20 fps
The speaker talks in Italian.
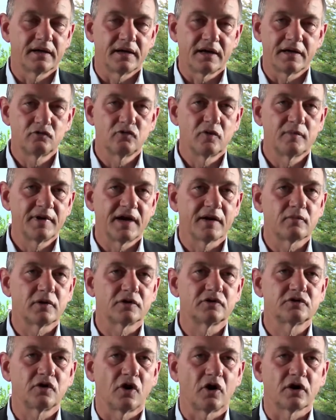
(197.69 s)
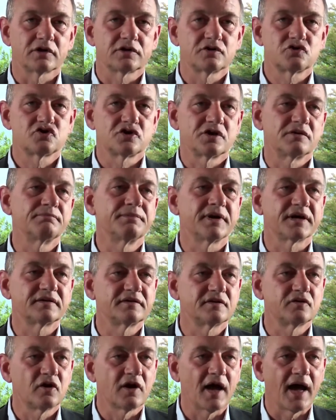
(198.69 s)
nel 2014 in
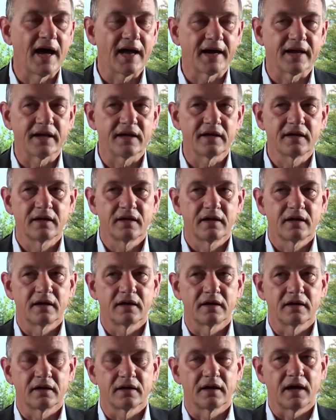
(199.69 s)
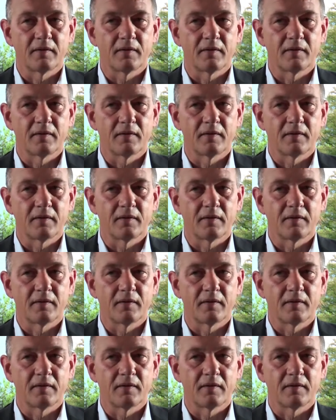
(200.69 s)
particolare eh,